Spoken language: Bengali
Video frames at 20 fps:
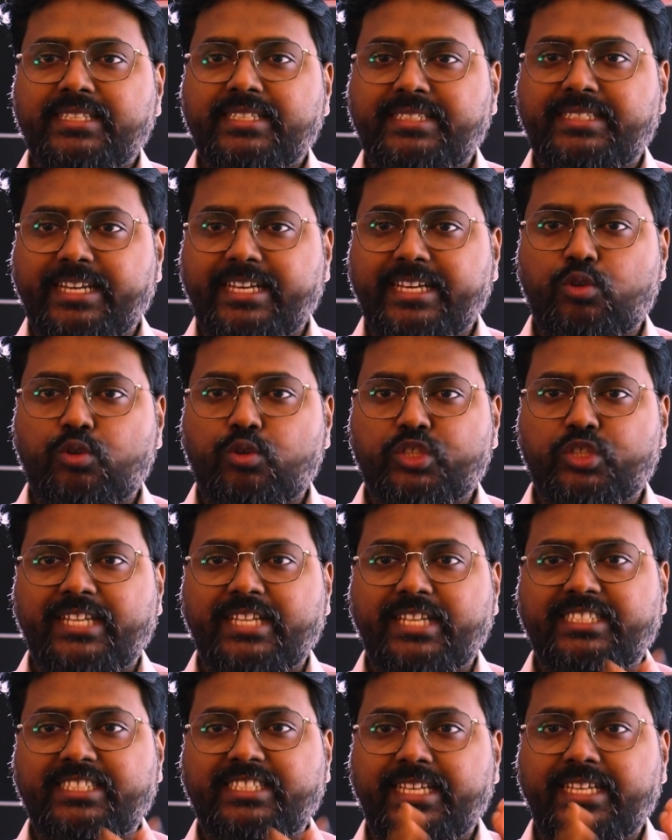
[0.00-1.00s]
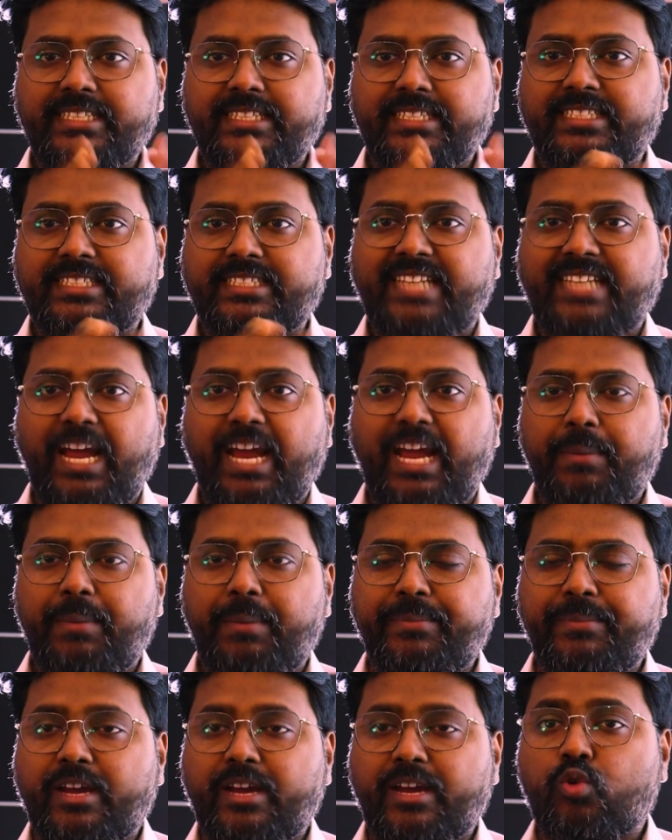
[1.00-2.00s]
যেটা কোশ্চেন আসে যে
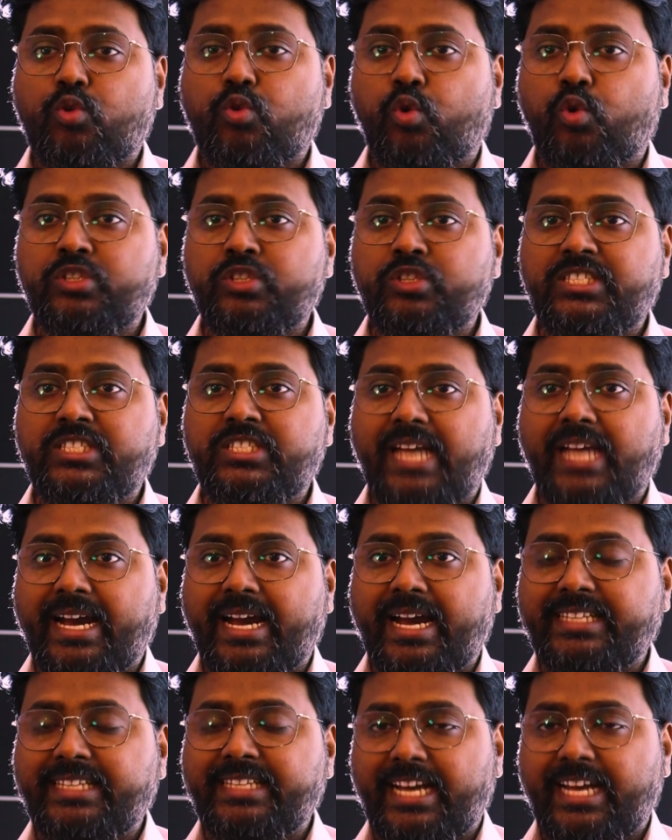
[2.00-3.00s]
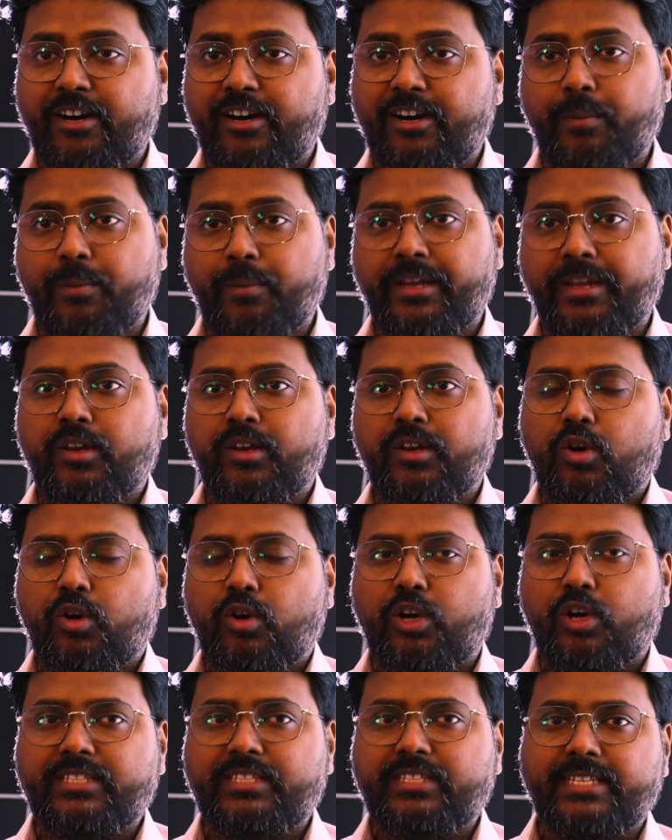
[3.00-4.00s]
টাইবিমটা কোন জায়গায় দেওয়া হবে
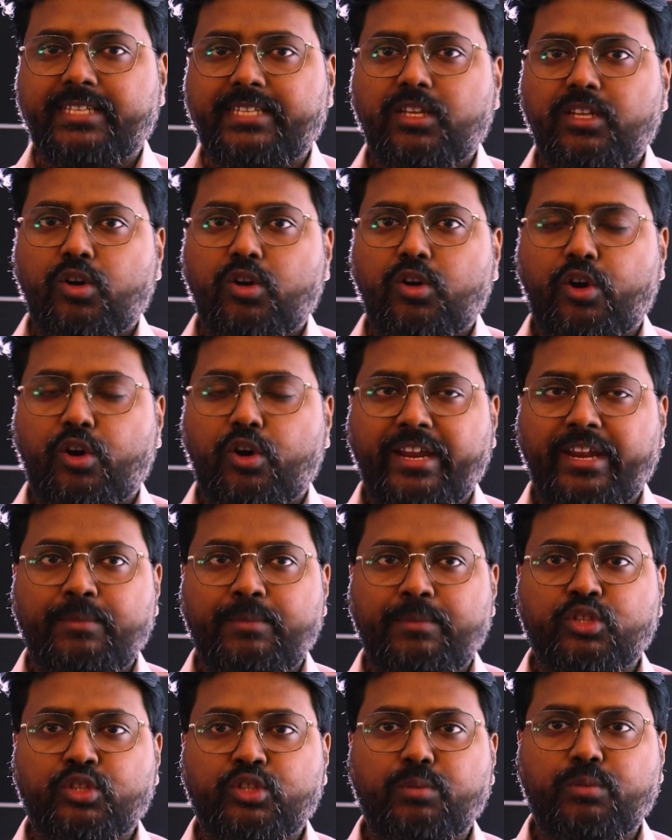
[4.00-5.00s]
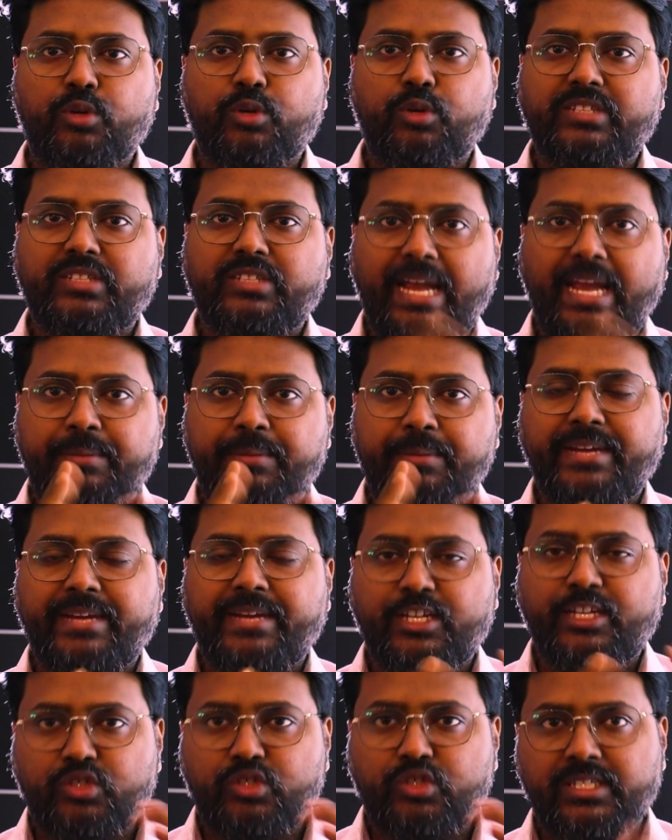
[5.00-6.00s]
অর্থাৎ অনেকে মন্তব্য
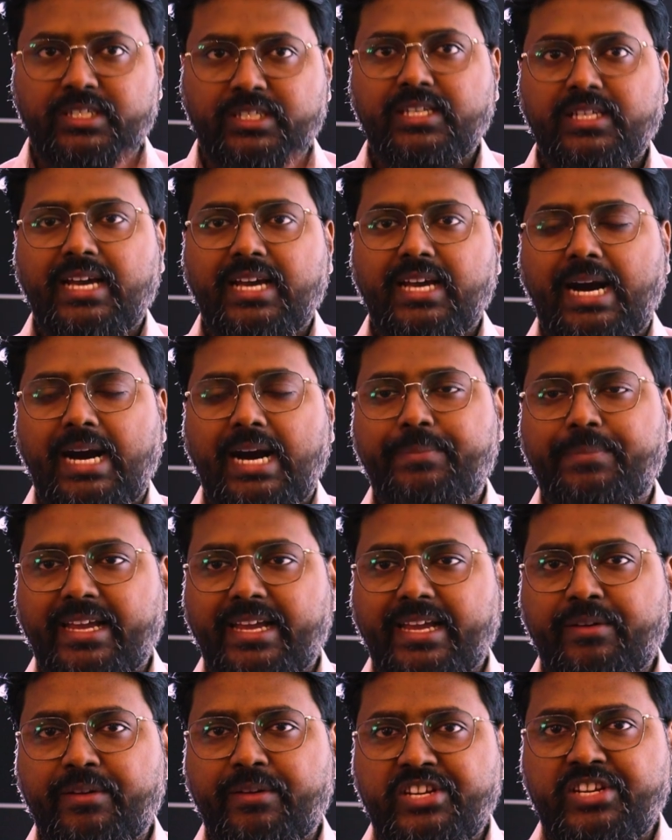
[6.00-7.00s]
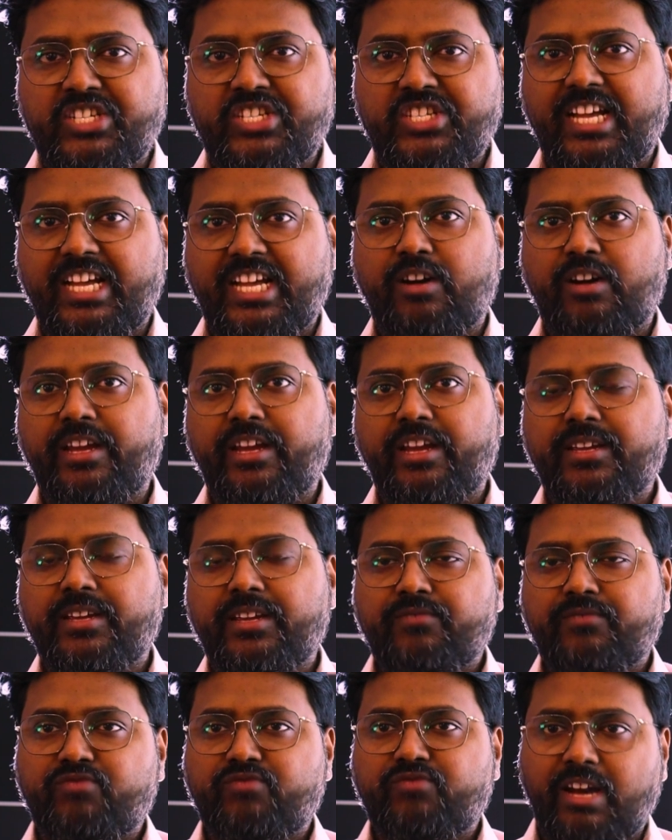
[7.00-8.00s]
টাইবিমটাকে যদি আপনার একবার নিচে দেওয়া হয়
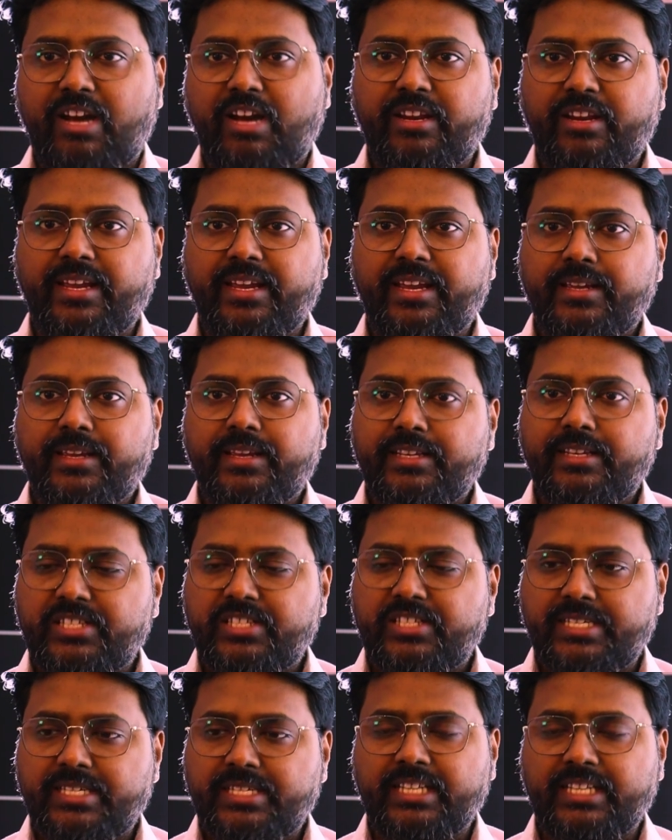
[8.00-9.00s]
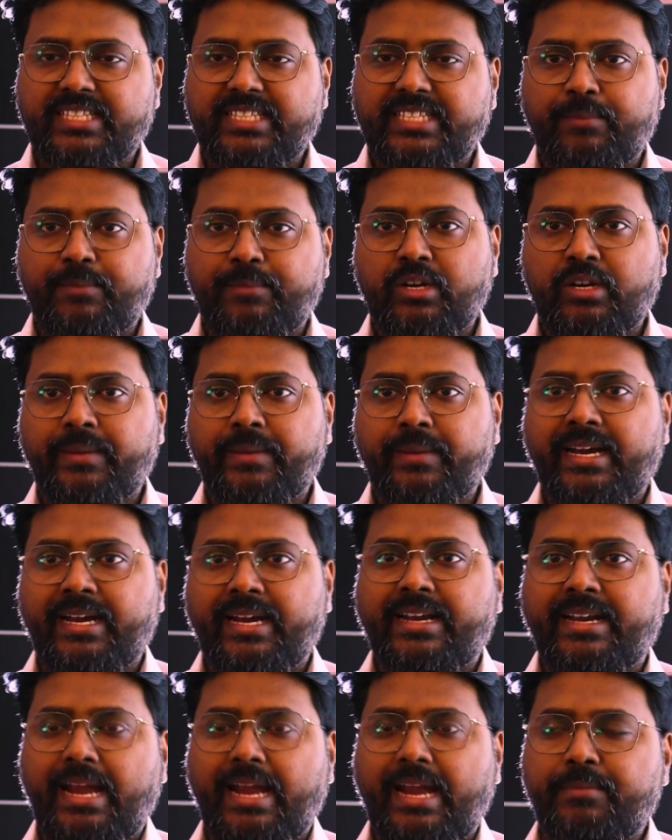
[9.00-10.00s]
তাহলে স্ট্রেংথ কেমন নেবে
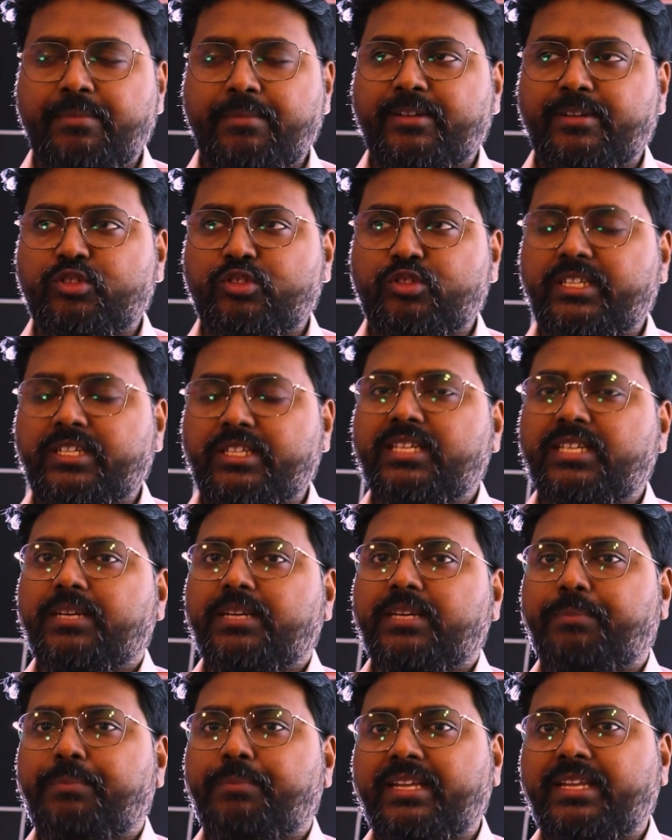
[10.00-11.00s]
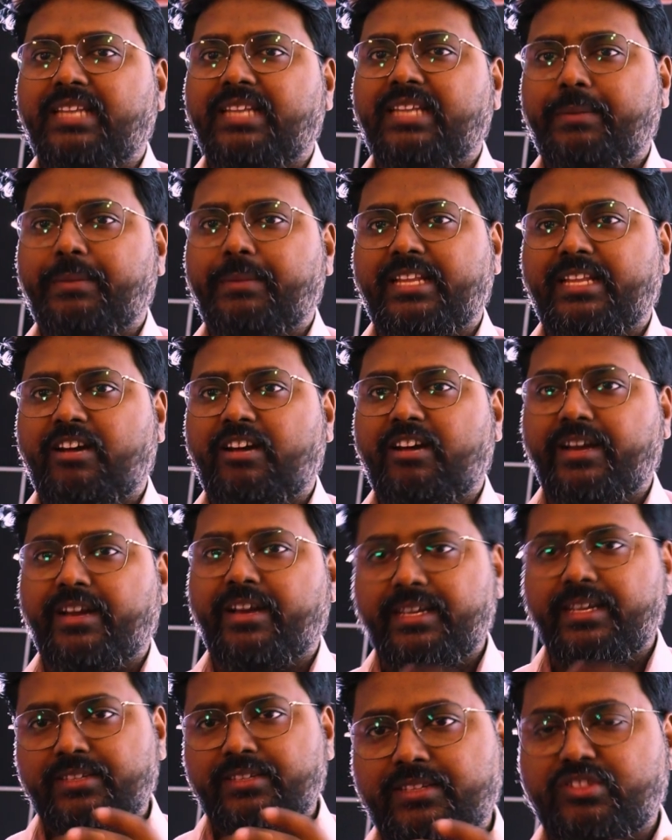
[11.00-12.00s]
আর টাইবিমকে যদি প্লিন্থ লেভেলে দেওয়া
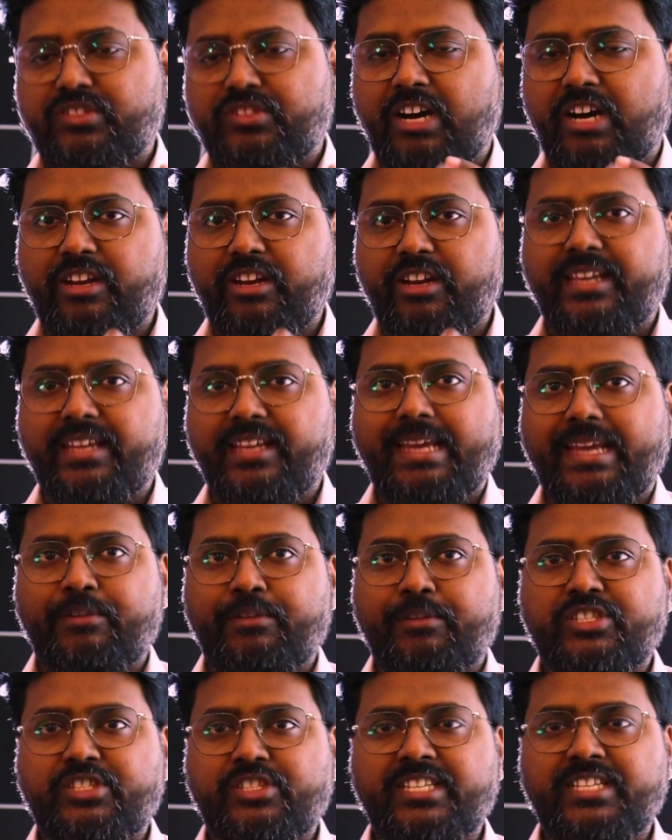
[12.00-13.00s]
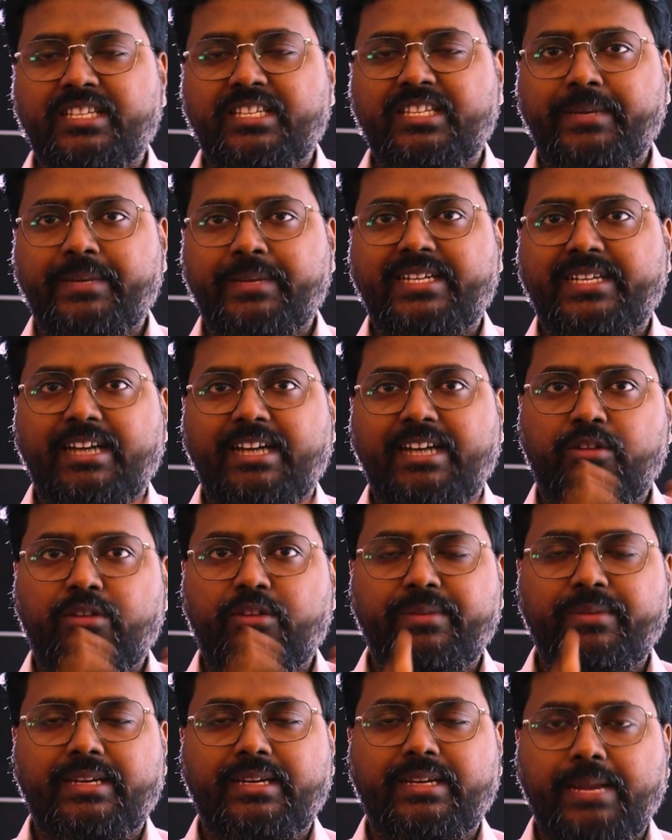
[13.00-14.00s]
হয় তাহলে কেমন স্ট্রেংথ নেবে টাউন
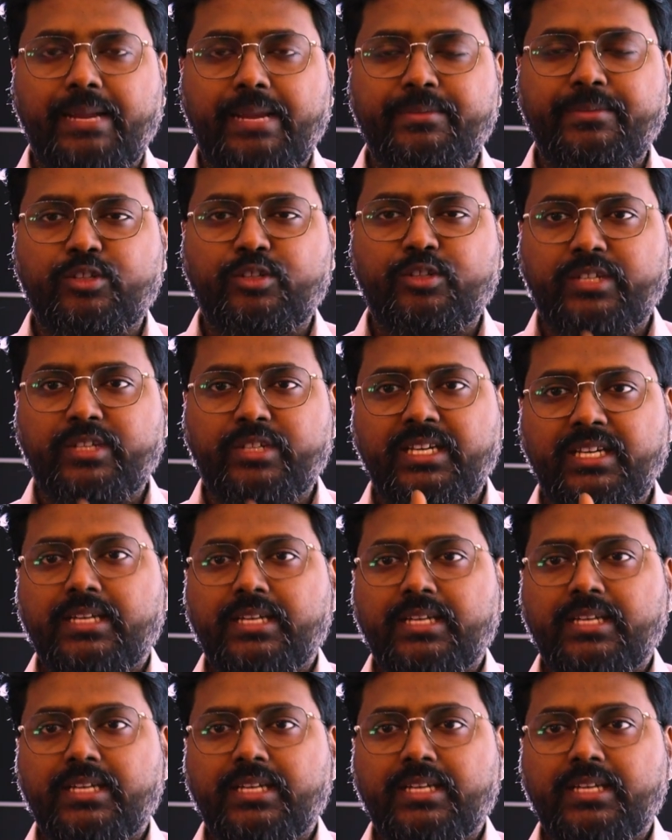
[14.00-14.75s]
টাইবিমকে যদি